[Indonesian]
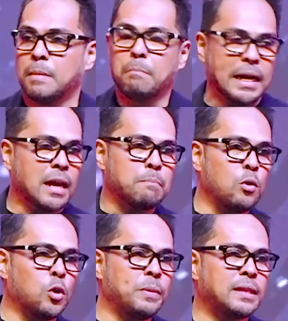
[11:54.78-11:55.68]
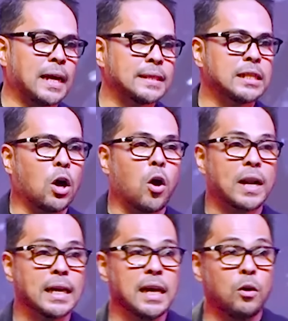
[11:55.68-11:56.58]
Banyak buku mencatat
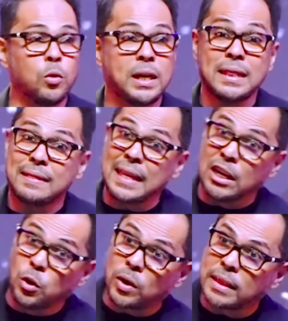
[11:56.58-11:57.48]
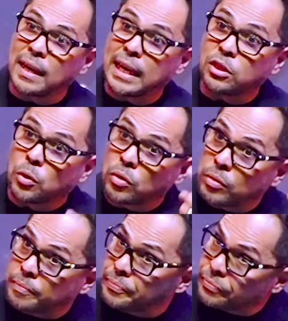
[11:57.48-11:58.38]
orang Yahudi tidur aja ngitung.
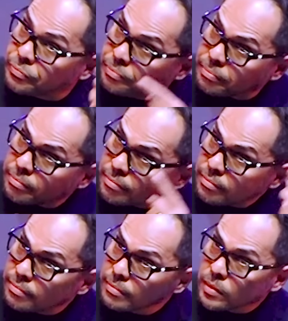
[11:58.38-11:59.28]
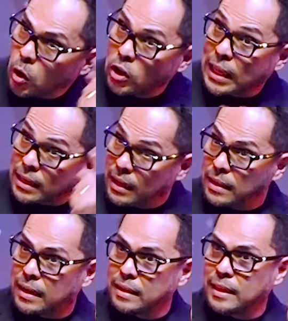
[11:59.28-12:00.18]
Otak
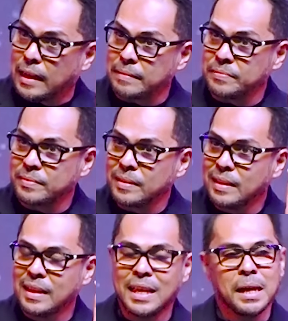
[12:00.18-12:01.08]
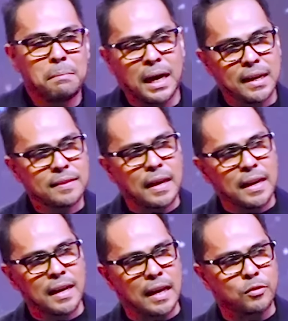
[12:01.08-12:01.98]
kirinya kerja. Makanya
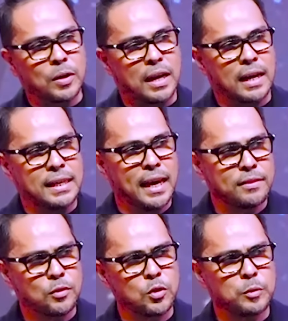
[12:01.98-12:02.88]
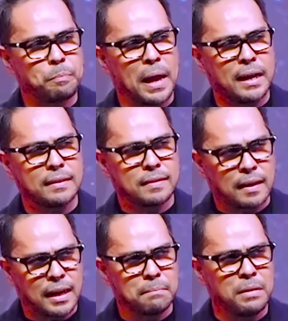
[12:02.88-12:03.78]
sadar nggak saudara, Yesus paling
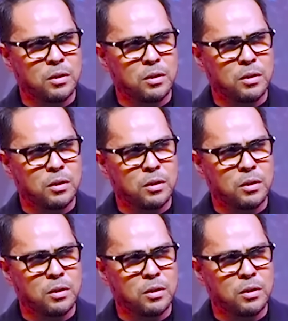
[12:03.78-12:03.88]
sering